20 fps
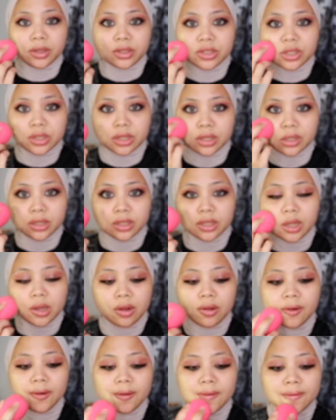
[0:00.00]
aja nih
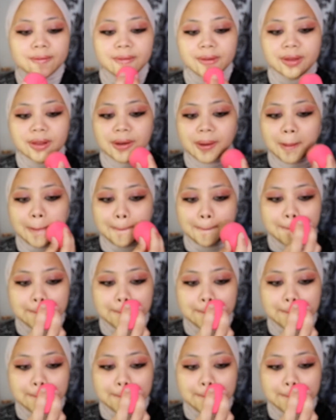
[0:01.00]
all over